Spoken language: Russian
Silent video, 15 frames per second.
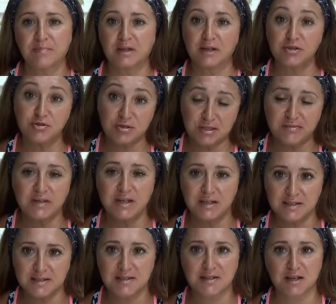хочу
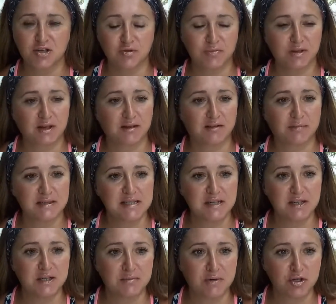извиниться, скажем так, в
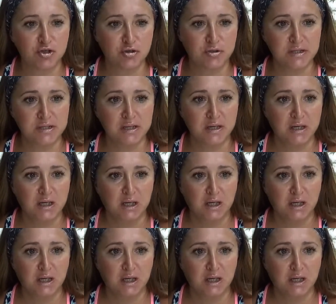последнем отчете